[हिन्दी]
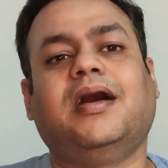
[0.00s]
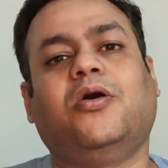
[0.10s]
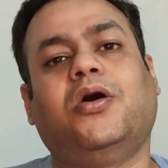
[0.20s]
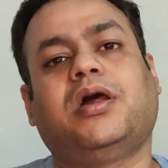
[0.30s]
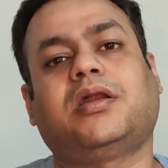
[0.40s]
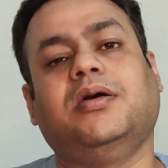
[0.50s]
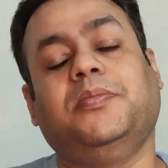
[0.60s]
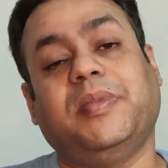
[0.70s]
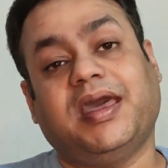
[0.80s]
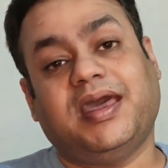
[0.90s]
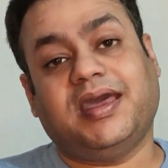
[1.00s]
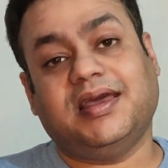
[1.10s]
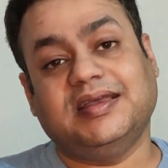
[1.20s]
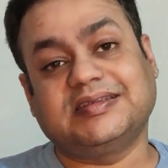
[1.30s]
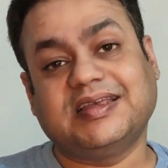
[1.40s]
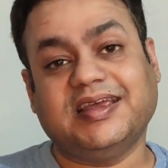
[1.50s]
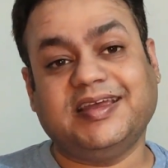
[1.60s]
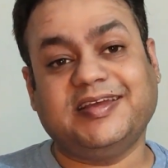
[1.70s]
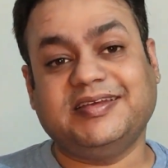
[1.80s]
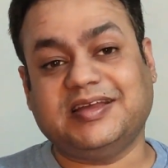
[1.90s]
और मैं इसके
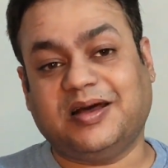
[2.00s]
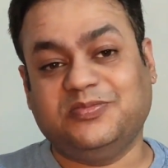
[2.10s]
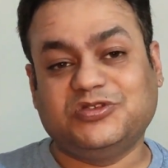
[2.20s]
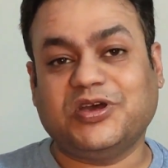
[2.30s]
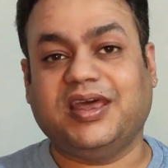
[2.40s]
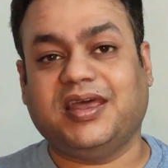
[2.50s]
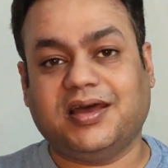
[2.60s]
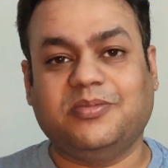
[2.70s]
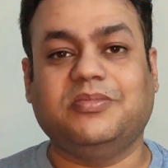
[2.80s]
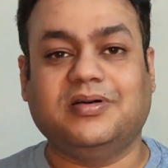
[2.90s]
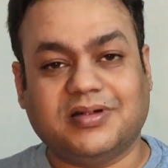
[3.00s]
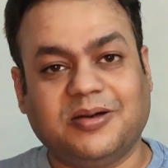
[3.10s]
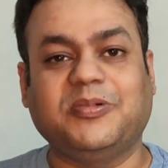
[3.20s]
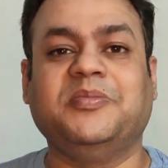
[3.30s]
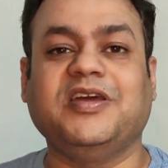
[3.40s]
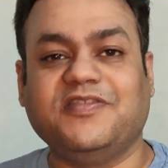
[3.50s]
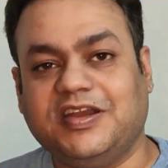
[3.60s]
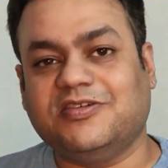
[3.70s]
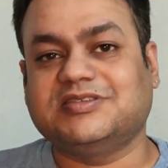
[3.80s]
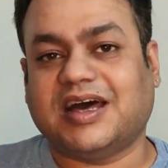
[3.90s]
अब जो है अब अपकमिंग
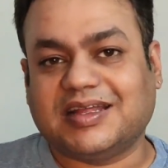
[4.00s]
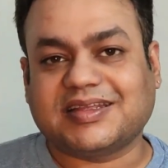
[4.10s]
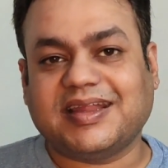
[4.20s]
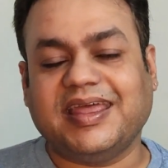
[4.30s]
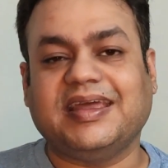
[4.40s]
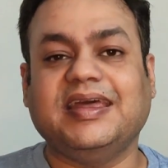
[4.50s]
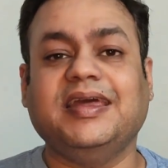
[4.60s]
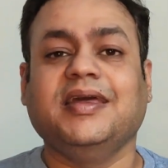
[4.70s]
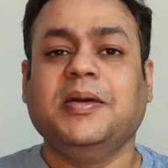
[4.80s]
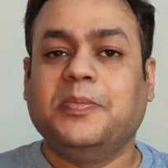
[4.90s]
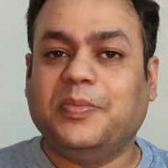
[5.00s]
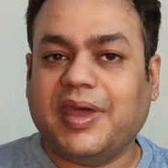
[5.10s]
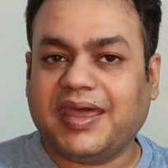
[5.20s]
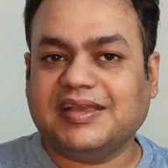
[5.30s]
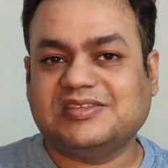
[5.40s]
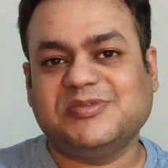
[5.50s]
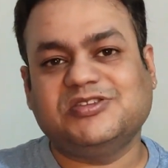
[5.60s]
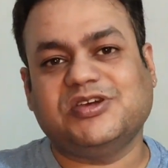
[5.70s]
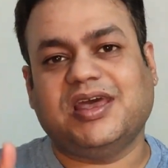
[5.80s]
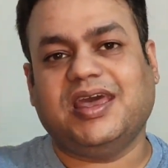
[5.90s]
वीडियोस आते रहेंगे मैं इसमें
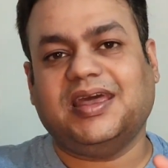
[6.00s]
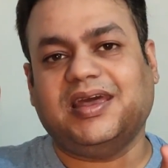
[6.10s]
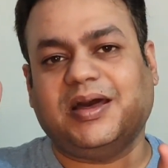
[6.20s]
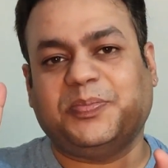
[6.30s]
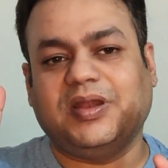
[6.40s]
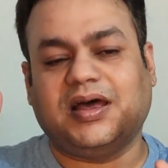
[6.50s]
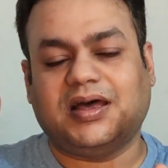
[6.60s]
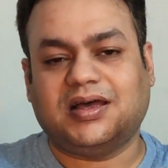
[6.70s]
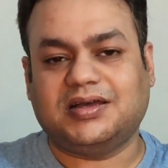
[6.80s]
जो है अपना